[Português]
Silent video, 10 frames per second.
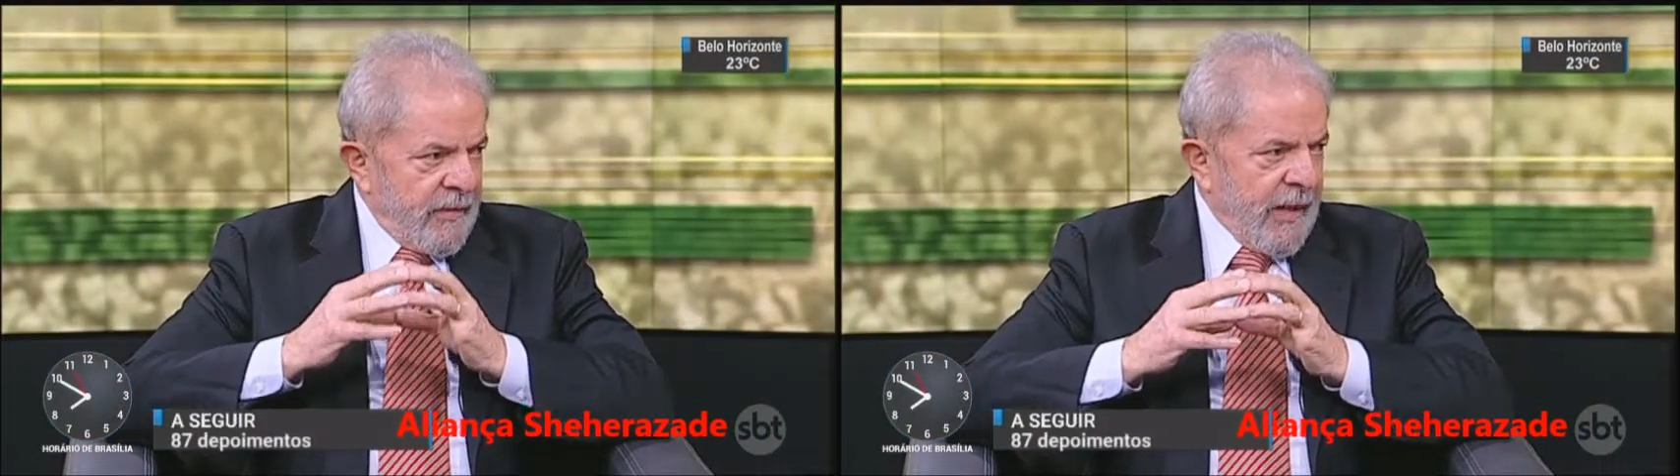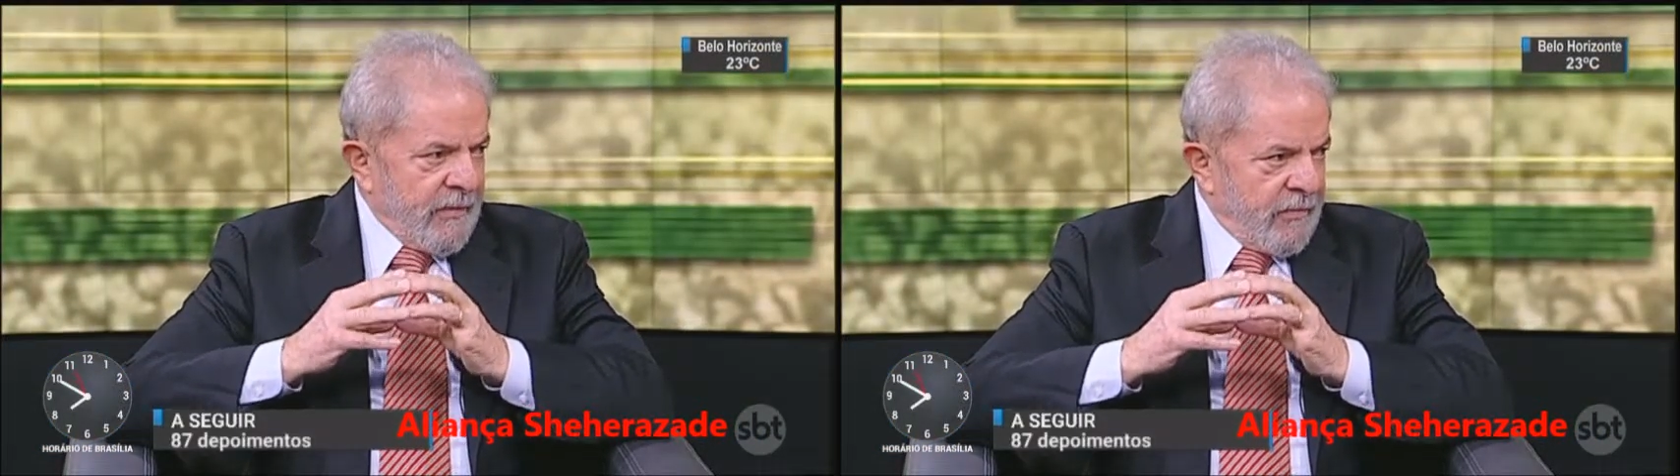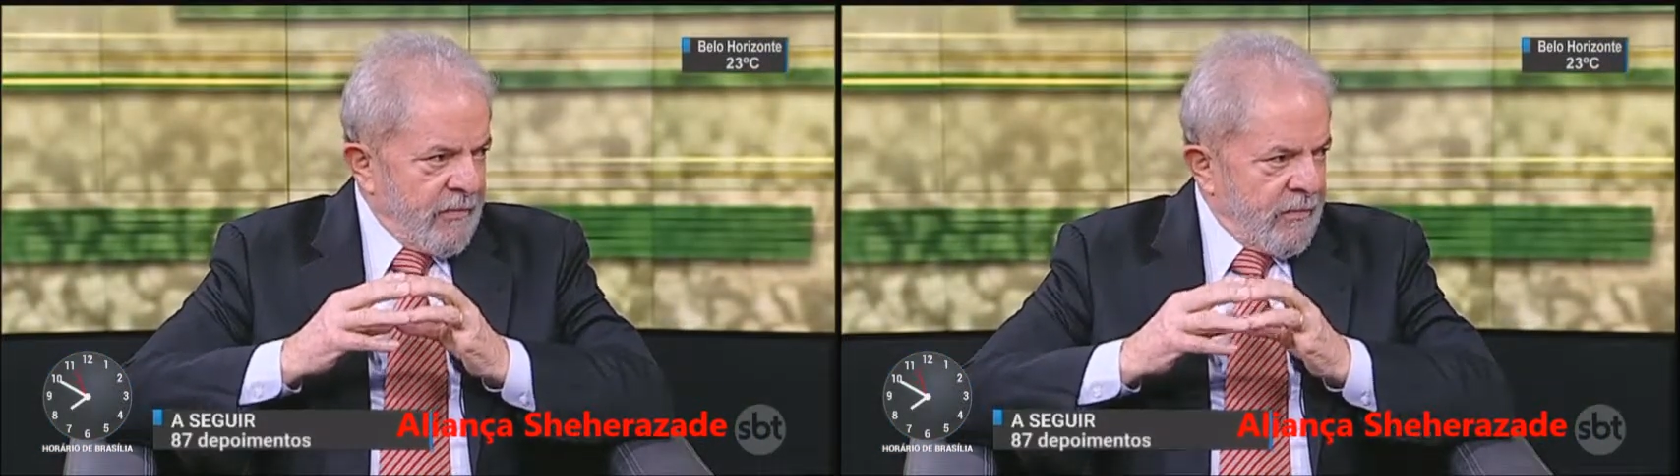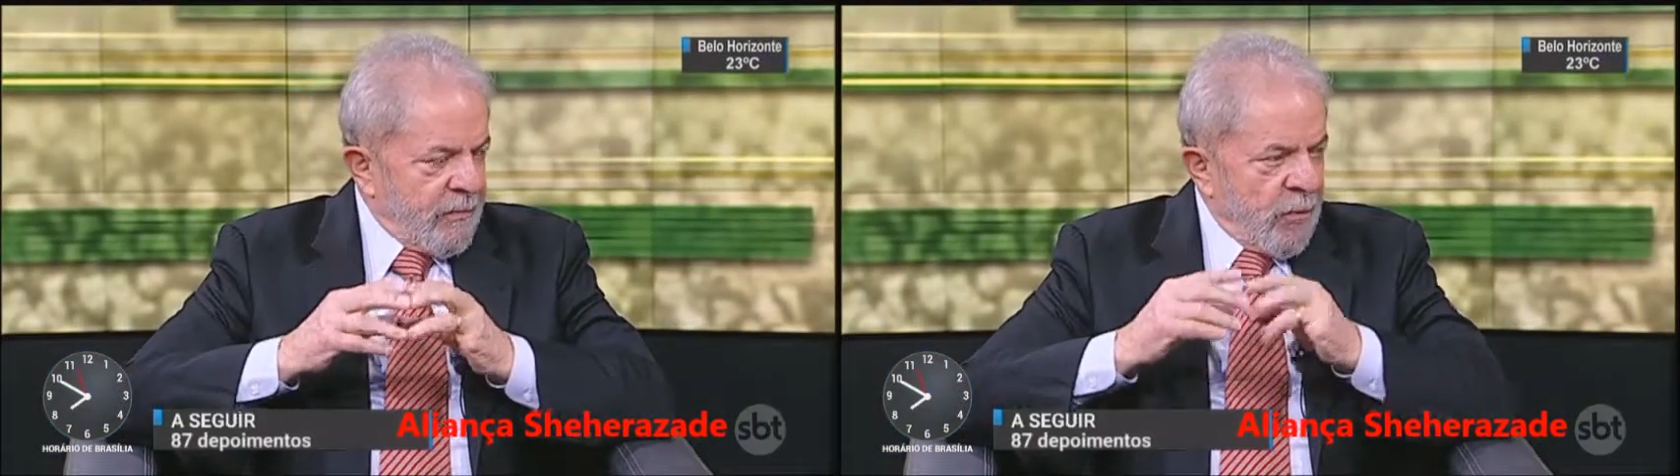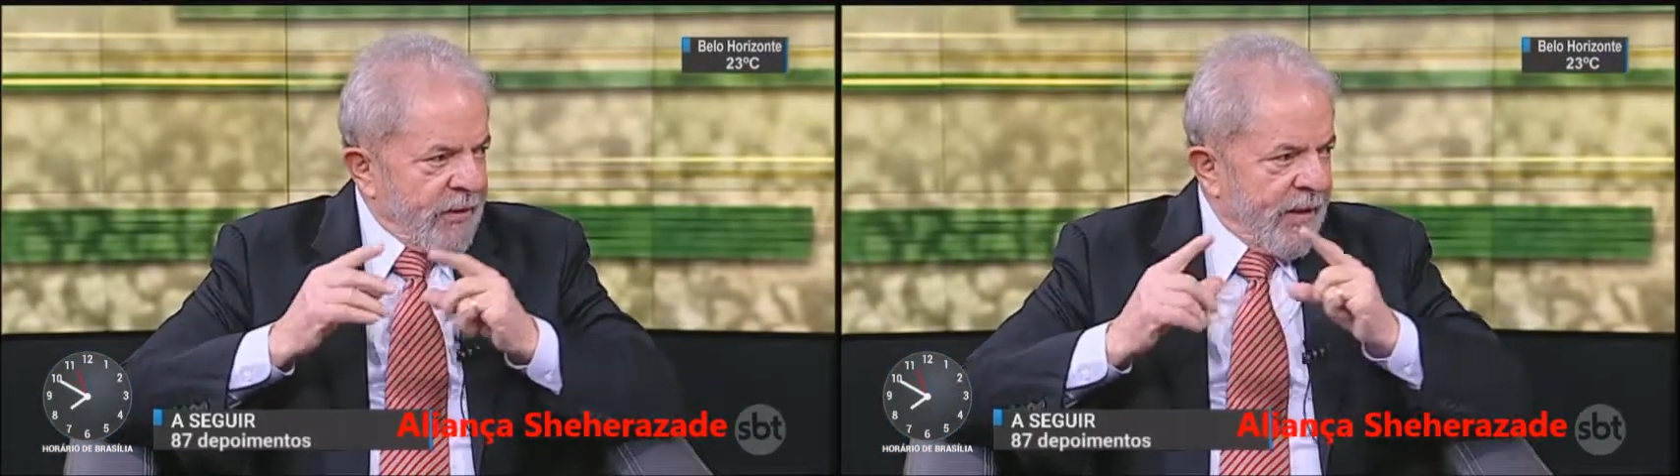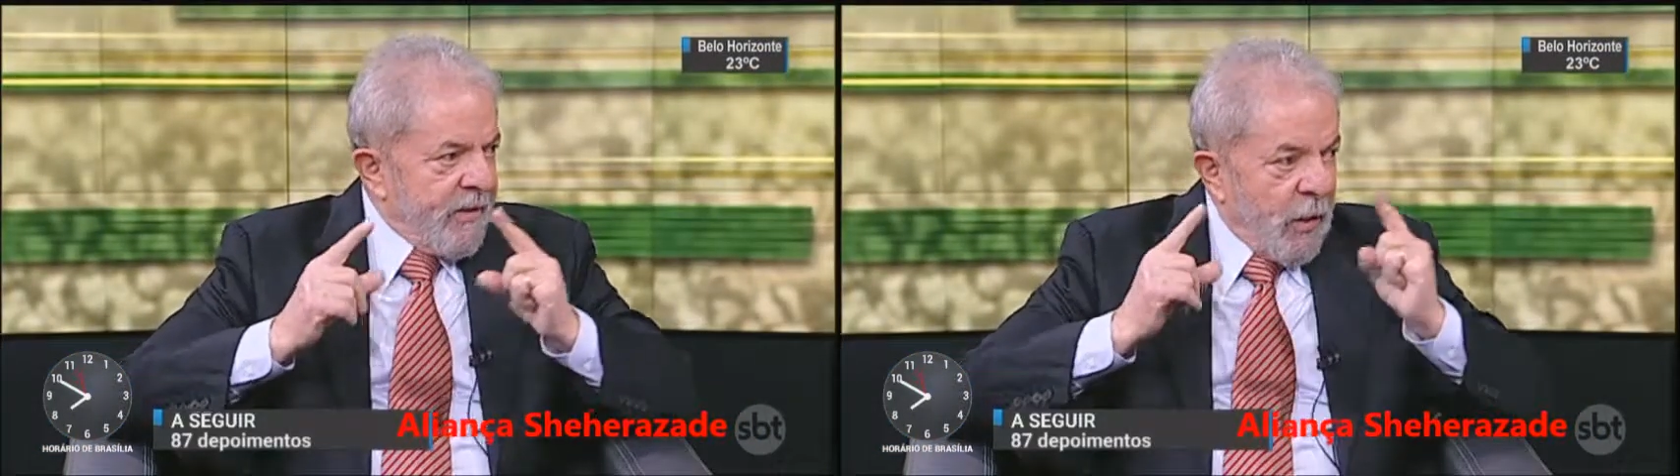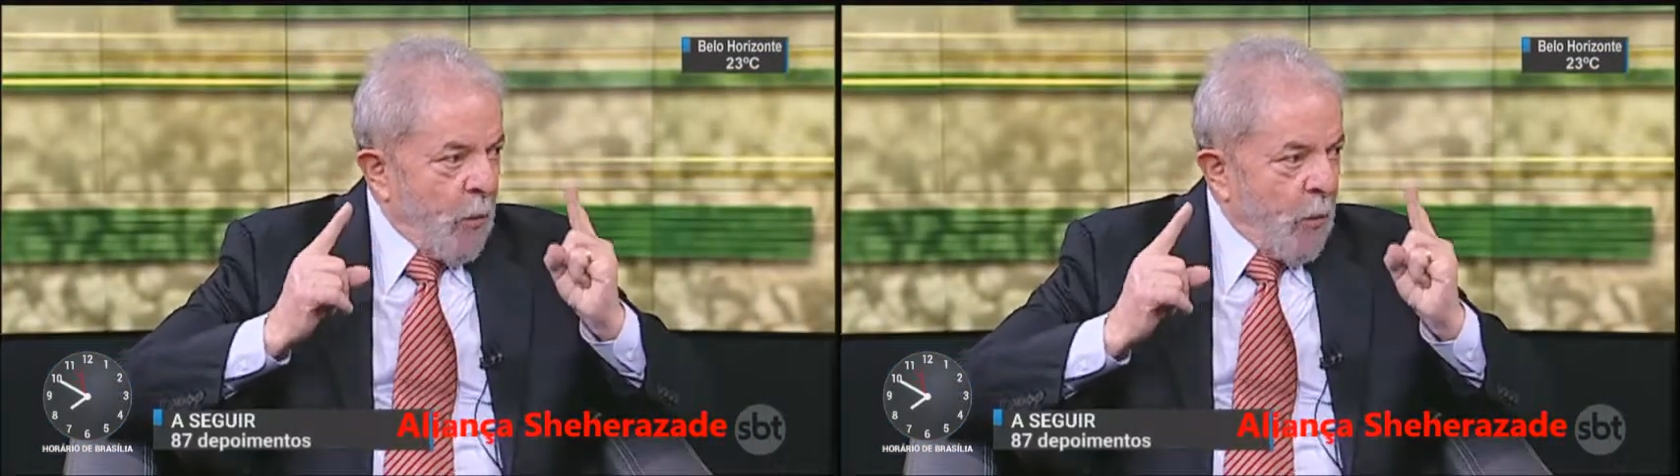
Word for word: Curitiba para